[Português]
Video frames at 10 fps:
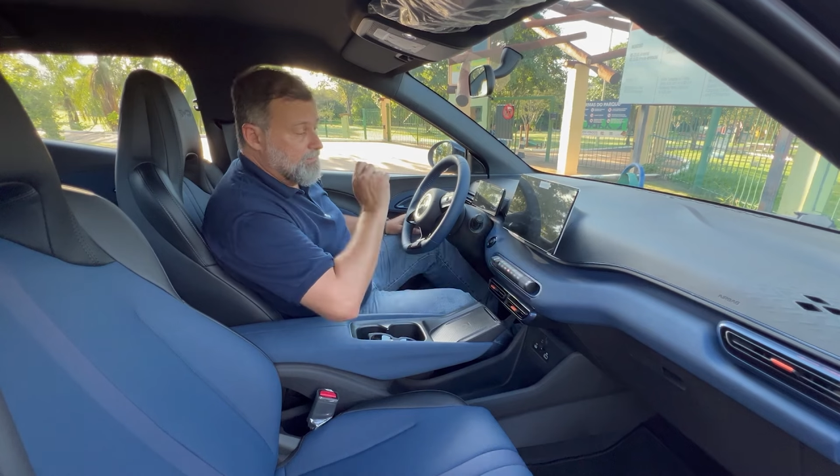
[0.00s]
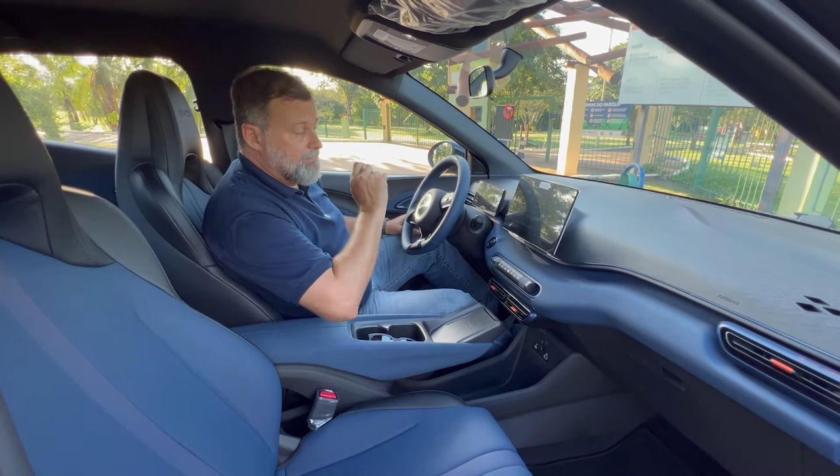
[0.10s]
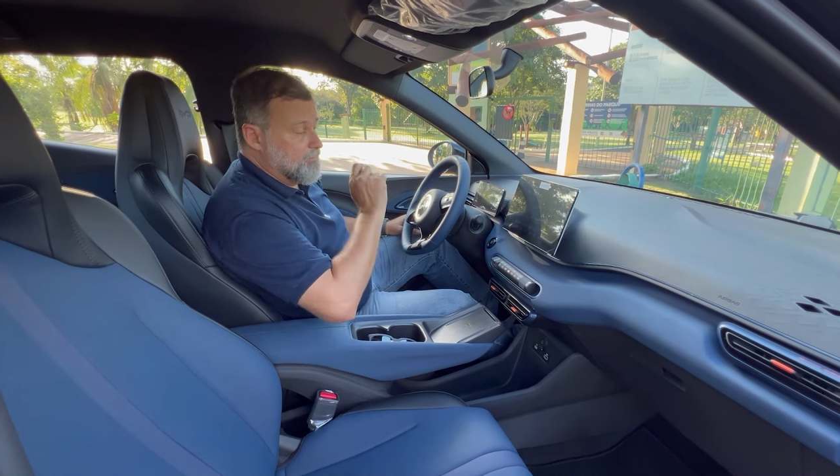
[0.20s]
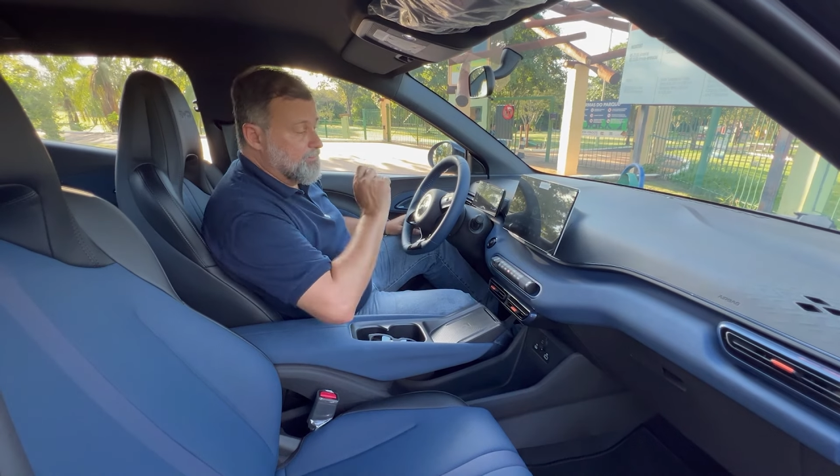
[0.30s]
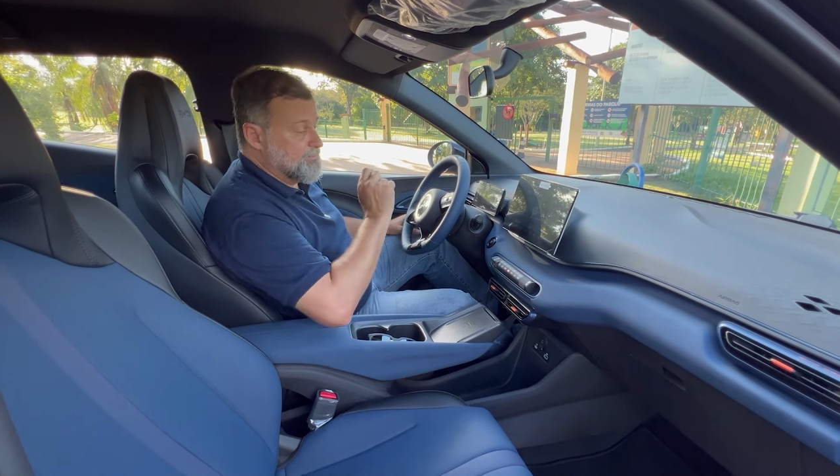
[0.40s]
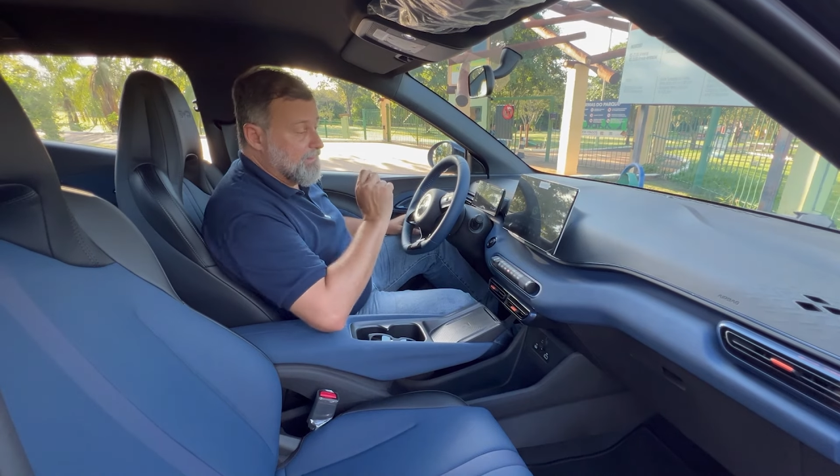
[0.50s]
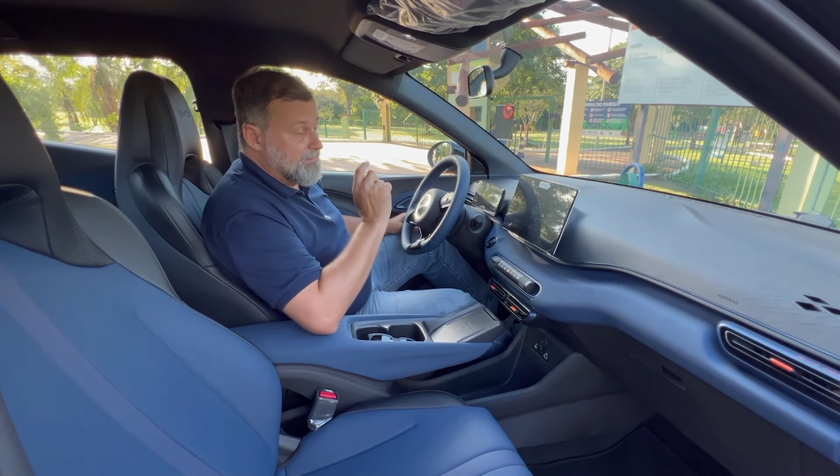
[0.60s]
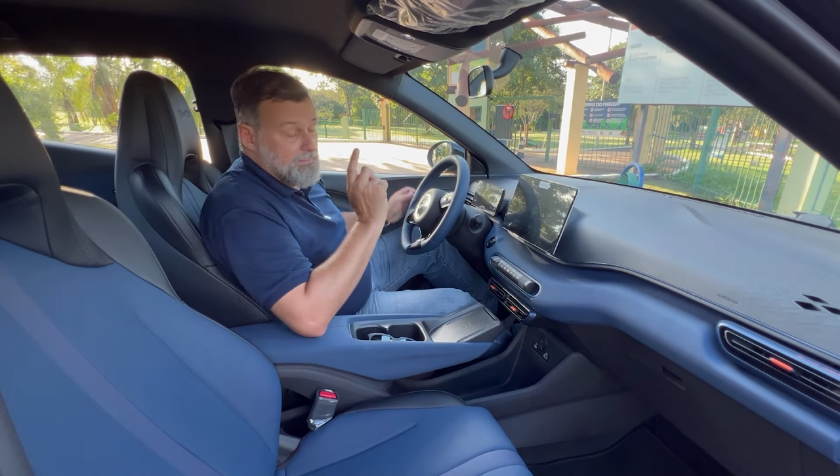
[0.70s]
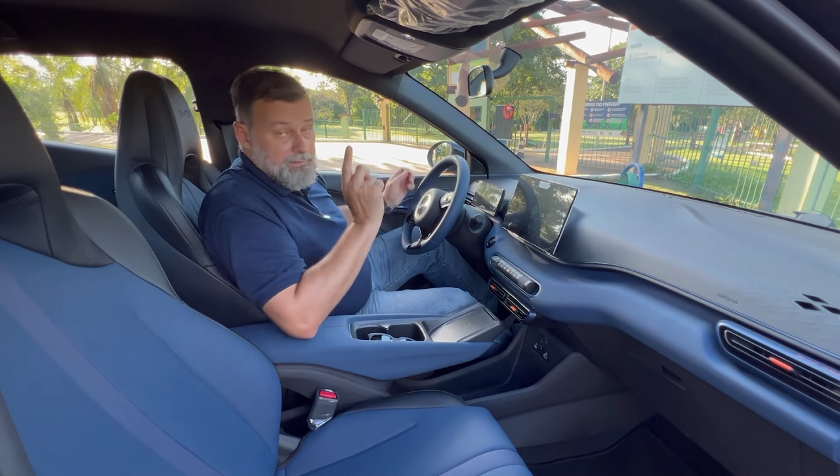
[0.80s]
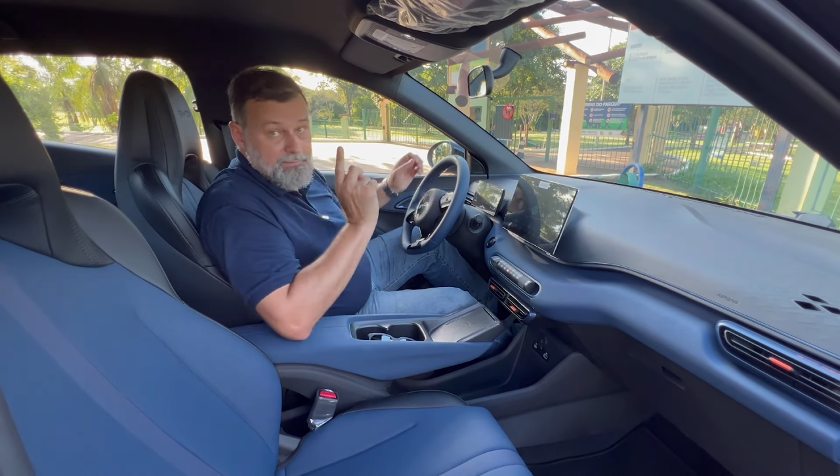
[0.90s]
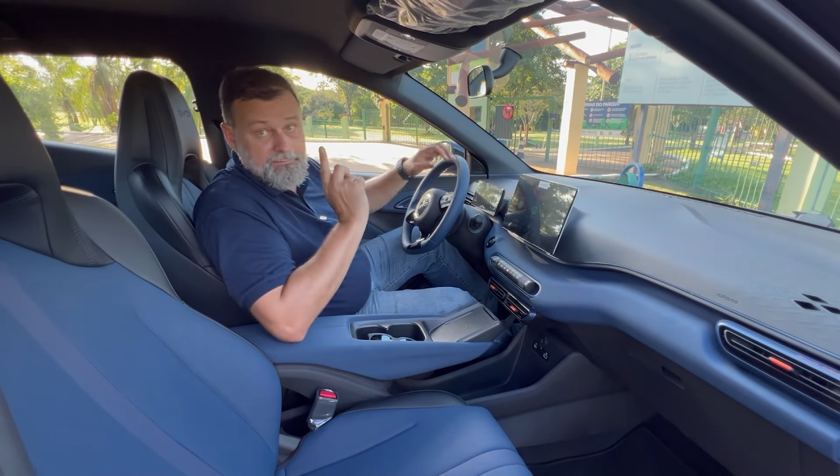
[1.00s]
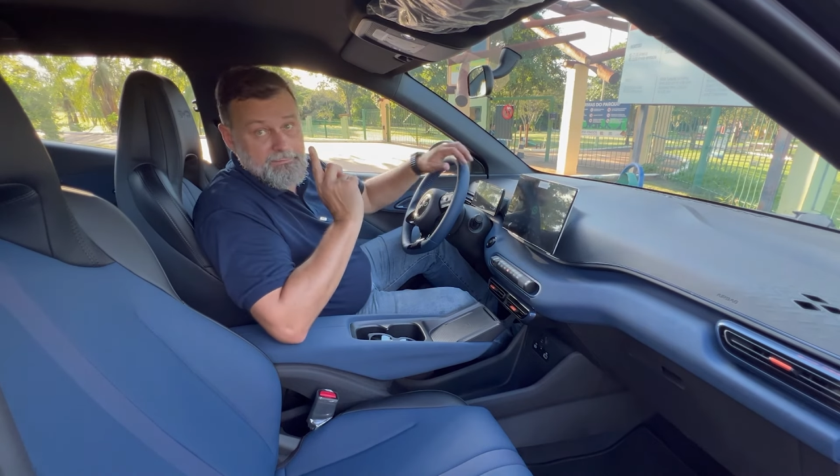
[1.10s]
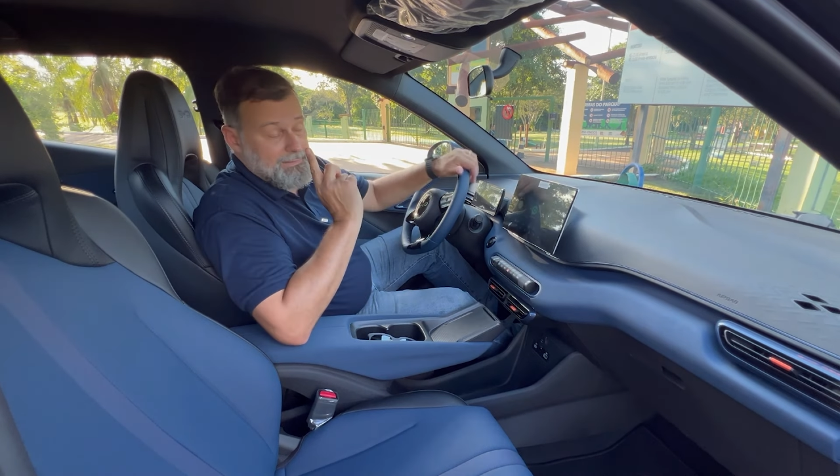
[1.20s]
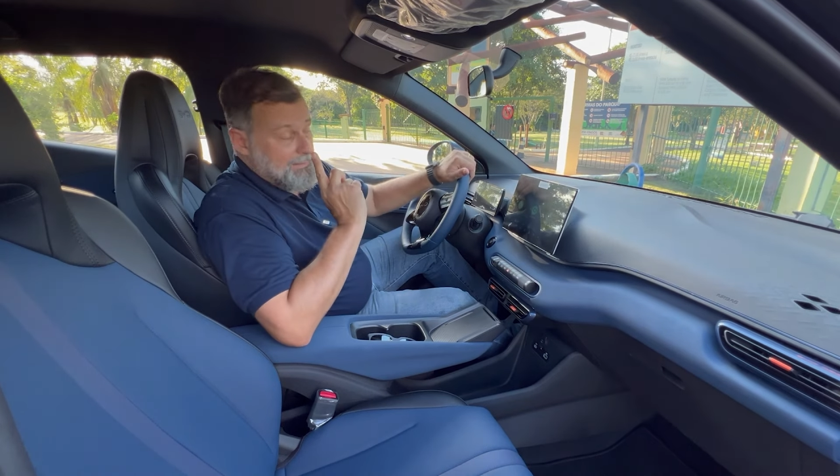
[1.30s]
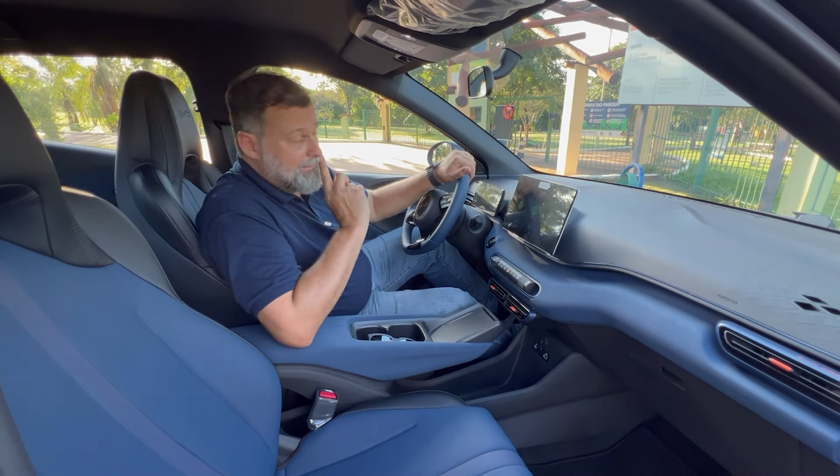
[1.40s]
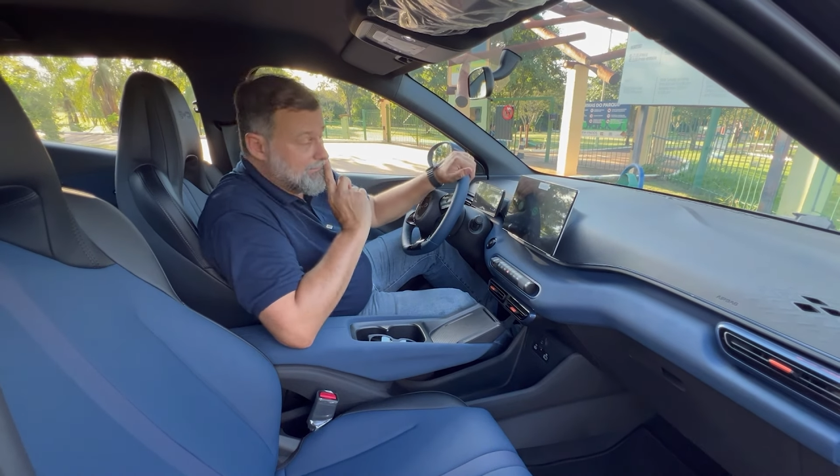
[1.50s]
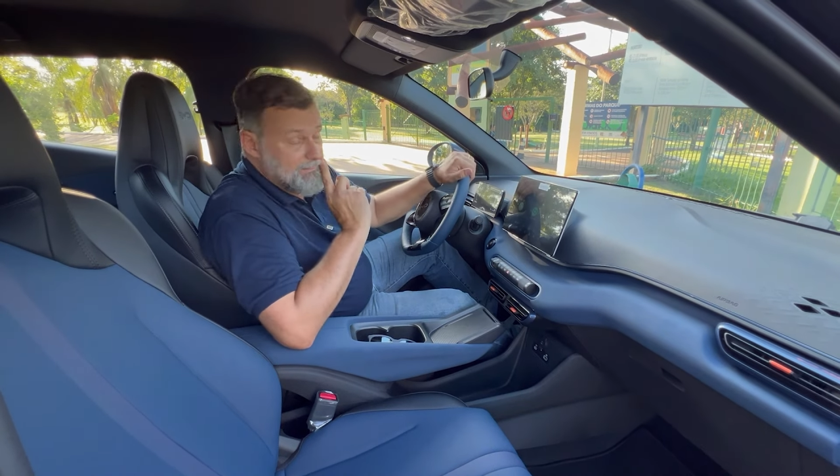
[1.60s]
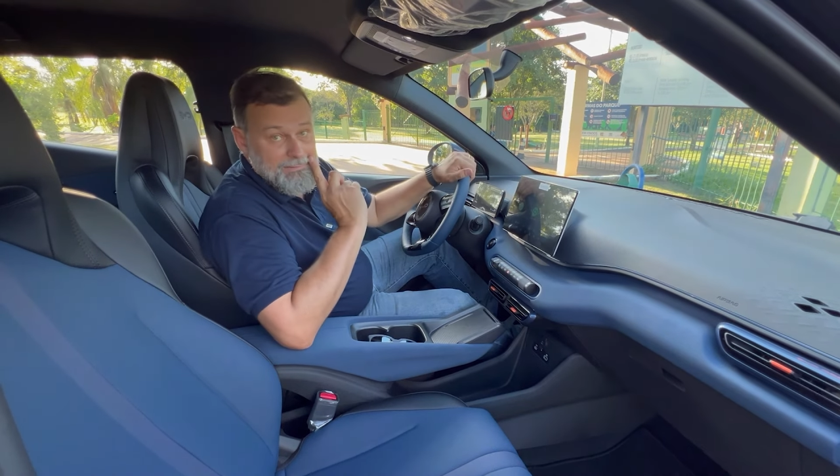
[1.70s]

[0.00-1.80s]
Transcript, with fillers: e hoje ela tem 3